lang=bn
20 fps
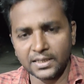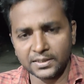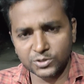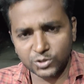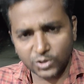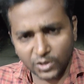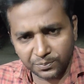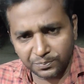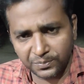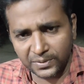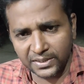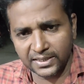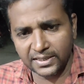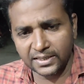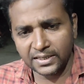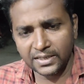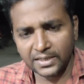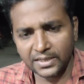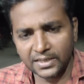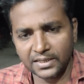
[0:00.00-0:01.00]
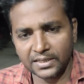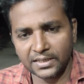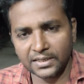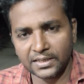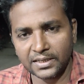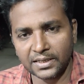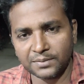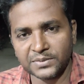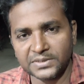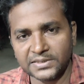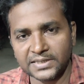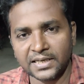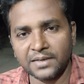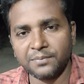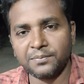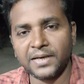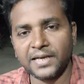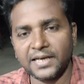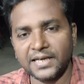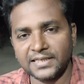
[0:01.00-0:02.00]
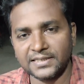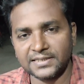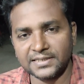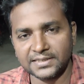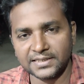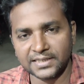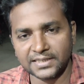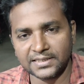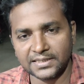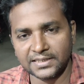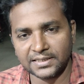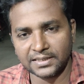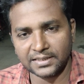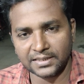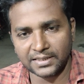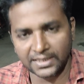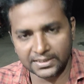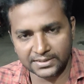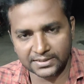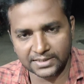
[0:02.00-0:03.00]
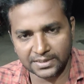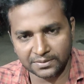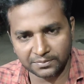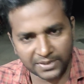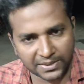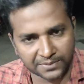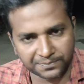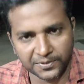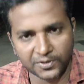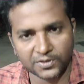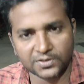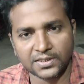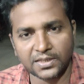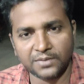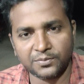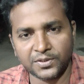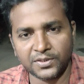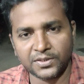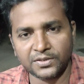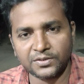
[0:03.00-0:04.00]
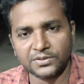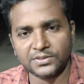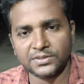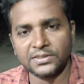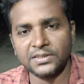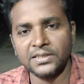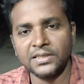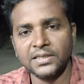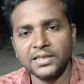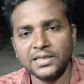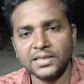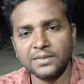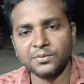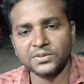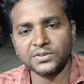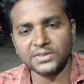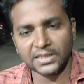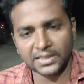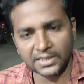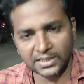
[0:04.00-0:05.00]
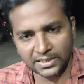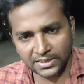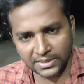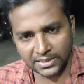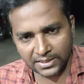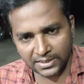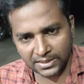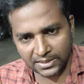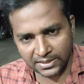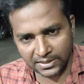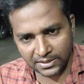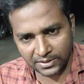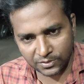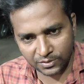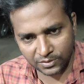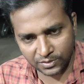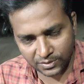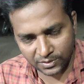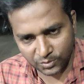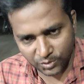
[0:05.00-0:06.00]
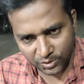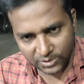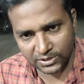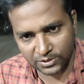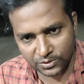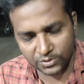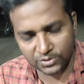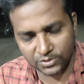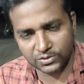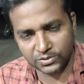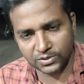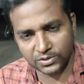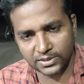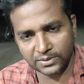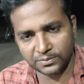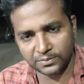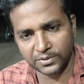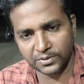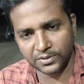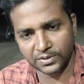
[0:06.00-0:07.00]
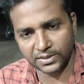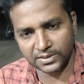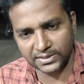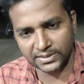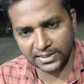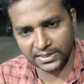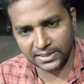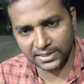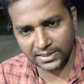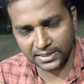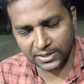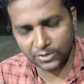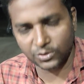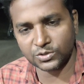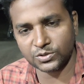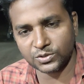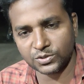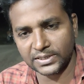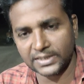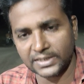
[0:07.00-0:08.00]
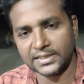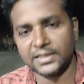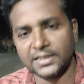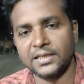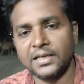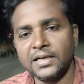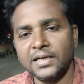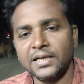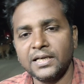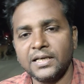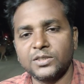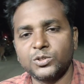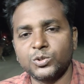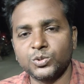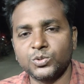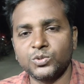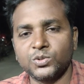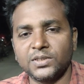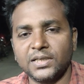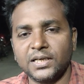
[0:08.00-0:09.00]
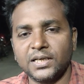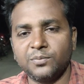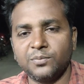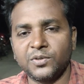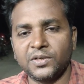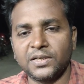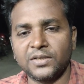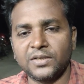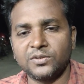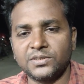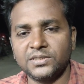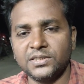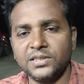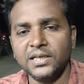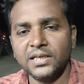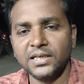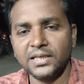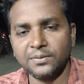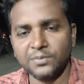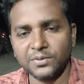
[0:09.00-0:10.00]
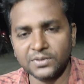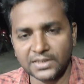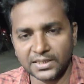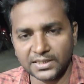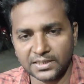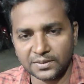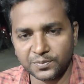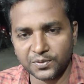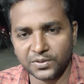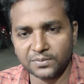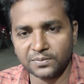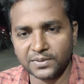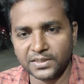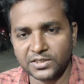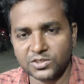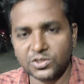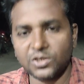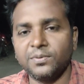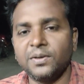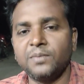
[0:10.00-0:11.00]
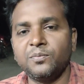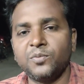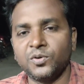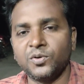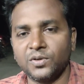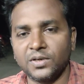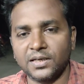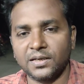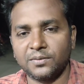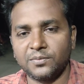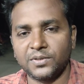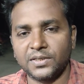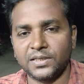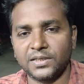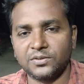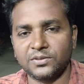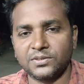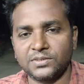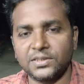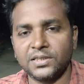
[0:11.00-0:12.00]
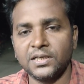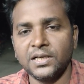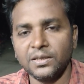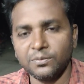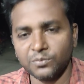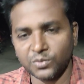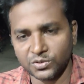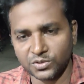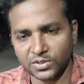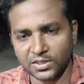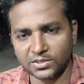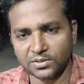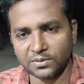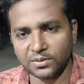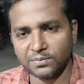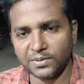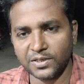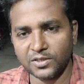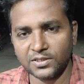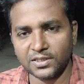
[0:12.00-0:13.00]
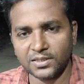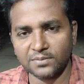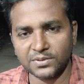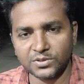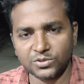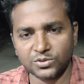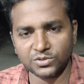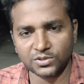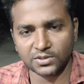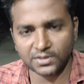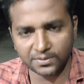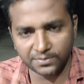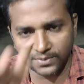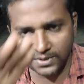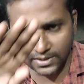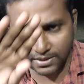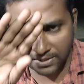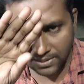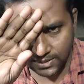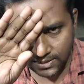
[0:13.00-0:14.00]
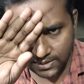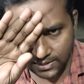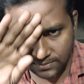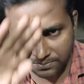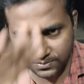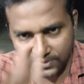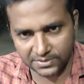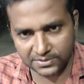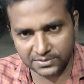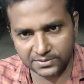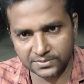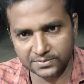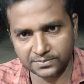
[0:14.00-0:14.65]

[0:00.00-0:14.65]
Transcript: সব মিলে আমি যারা মারা গেছে তাদের আত্মার মাগফেরত কামনা করছি এবং যারা ক্ষতিগ্রস্ত এবং যারা আহত তাদের সুস্থতা কামনা করছি এবং তাদের পরিবারের সবার মঙ্গল কামনা করছি বন্ধুরা সবাই ভালো থাকবেন সুস্থ থাকবেন আল্লাহ হাফেজ